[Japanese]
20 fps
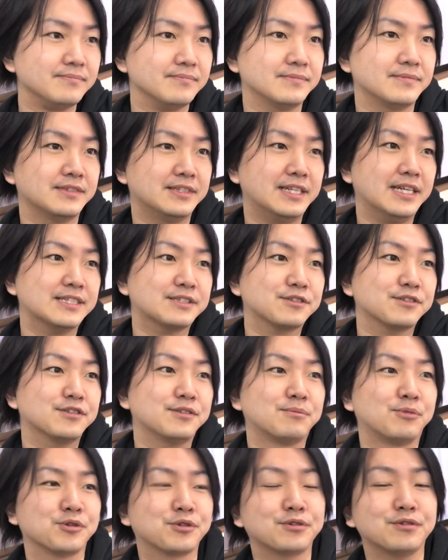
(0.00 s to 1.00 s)
で、そ
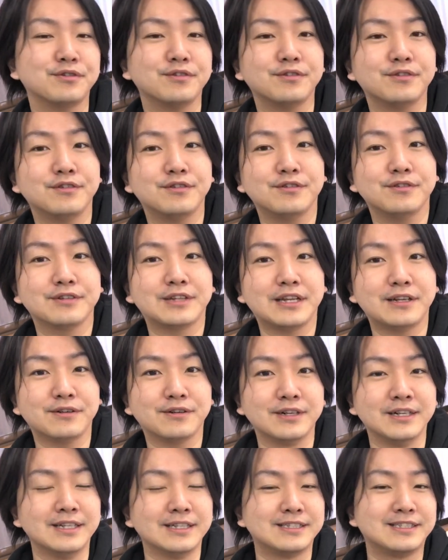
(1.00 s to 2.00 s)
の元で
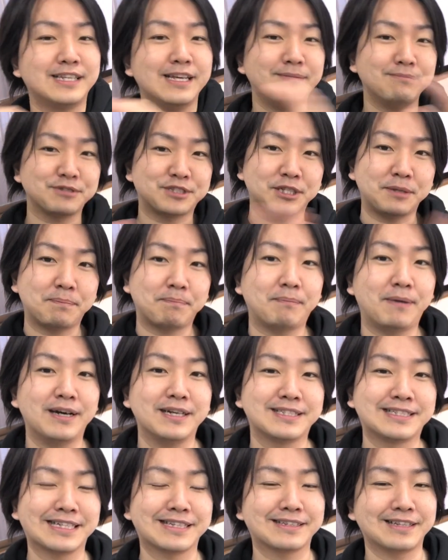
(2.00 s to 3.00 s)
の全部失
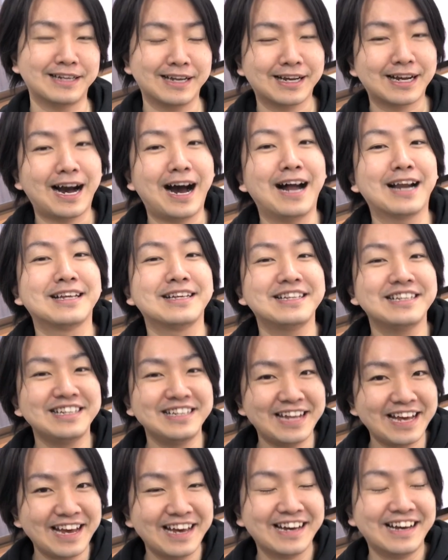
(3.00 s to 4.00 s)
敗しちゃってね、仮に
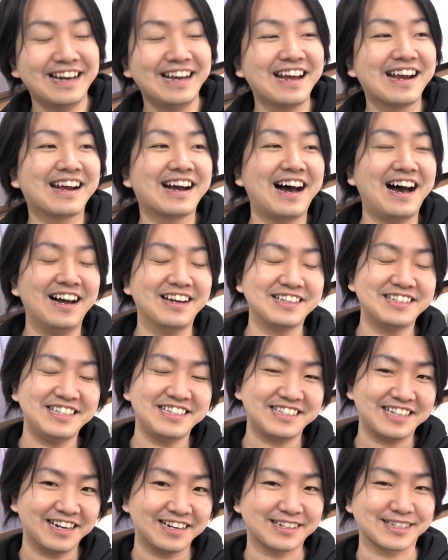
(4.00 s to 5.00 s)
ね、仮
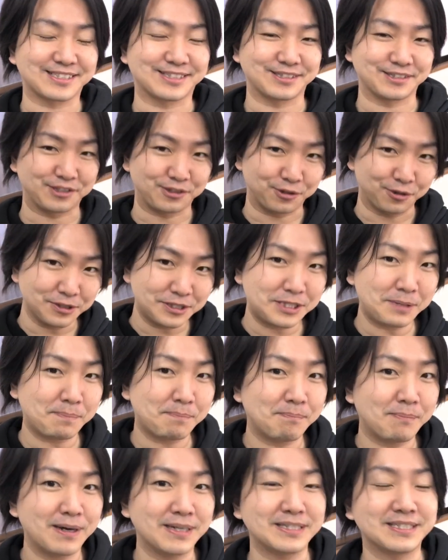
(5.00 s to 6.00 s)
になんかすんごい失
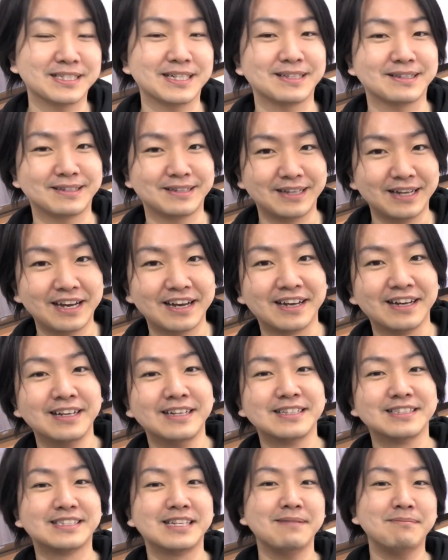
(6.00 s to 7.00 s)
敗しちゃって、
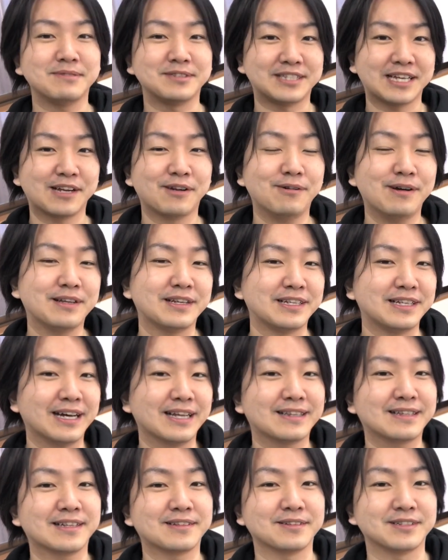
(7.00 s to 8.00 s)
全部0円に
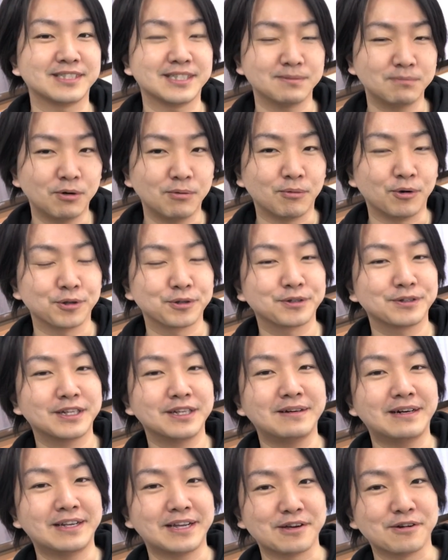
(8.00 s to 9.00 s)
なったとしても、元
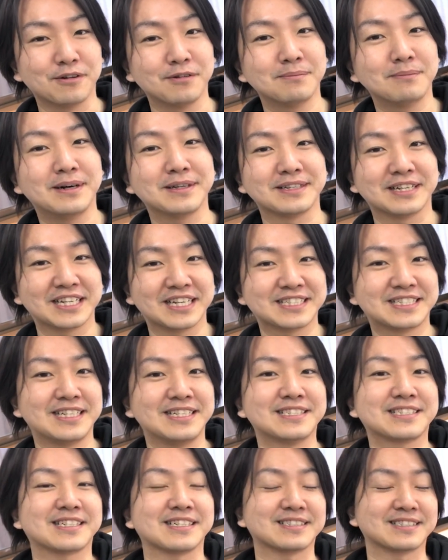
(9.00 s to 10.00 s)
ではね、4万7000
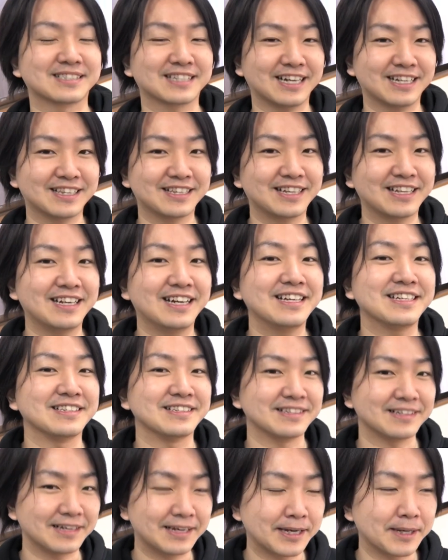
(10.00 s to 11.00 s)
円しか使ってない
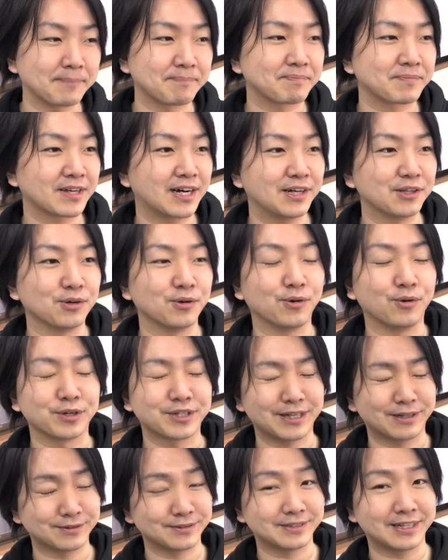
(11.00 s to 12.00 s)
んで、あの、
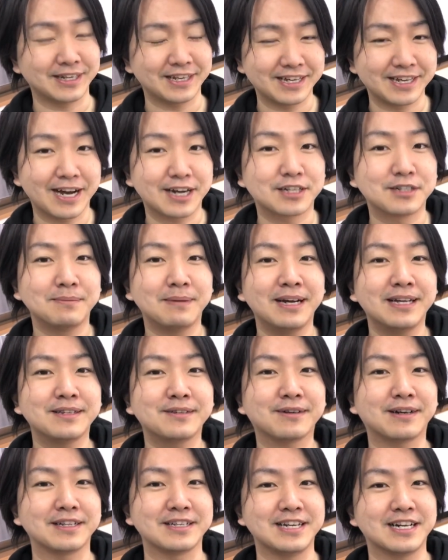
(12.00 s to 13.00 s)
そんなね、100万円
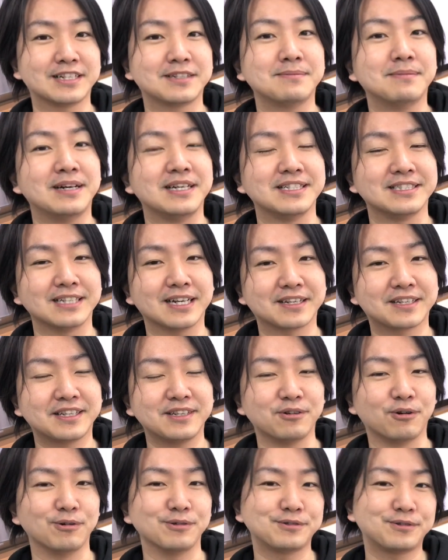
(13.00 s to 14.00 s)
とか200万円借
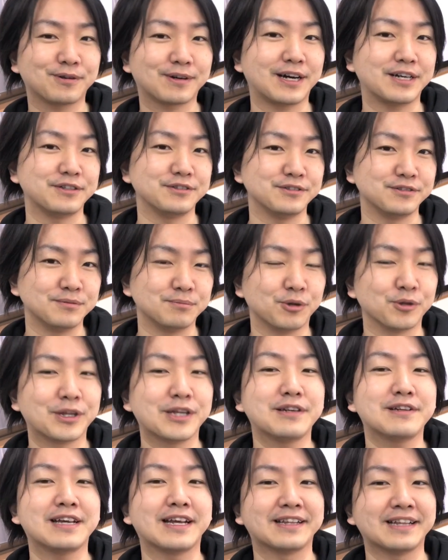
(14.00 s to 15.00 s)
金を負うとかいう
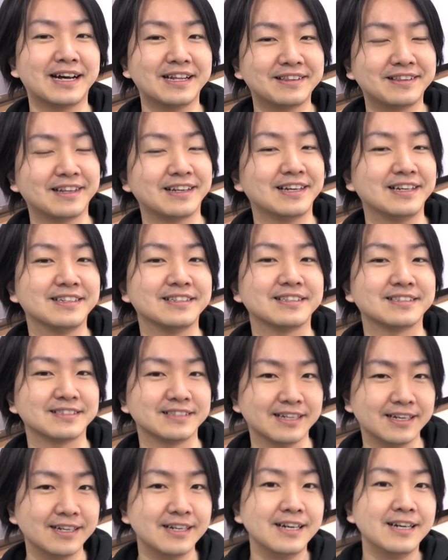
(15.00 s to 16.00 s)
モデルにはなってないんです
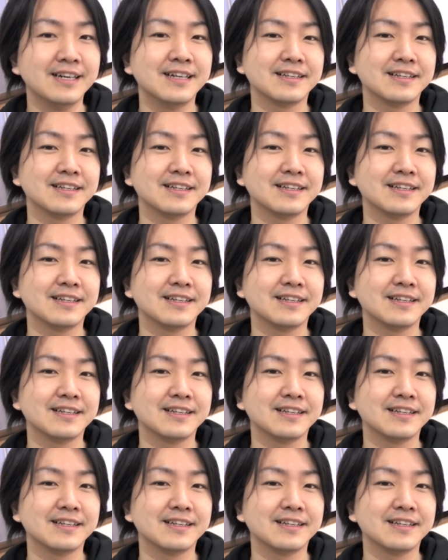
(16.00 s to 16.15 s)
ね。